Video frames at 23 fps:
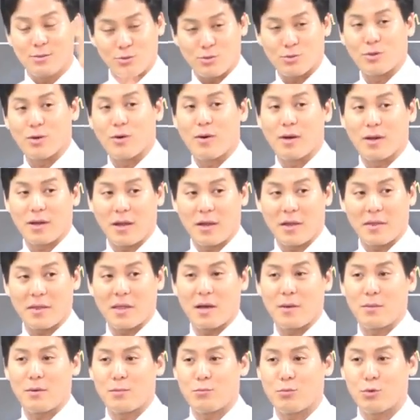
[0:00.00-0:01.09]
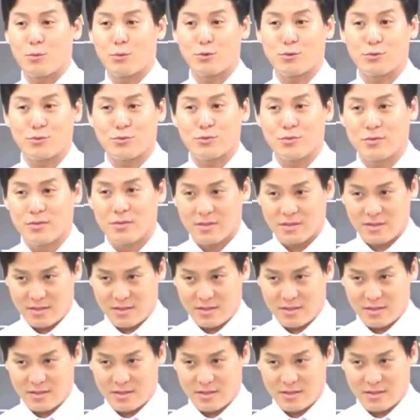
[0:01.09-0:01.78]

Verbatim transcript: 주거환경 개선 사업을 물어볼 수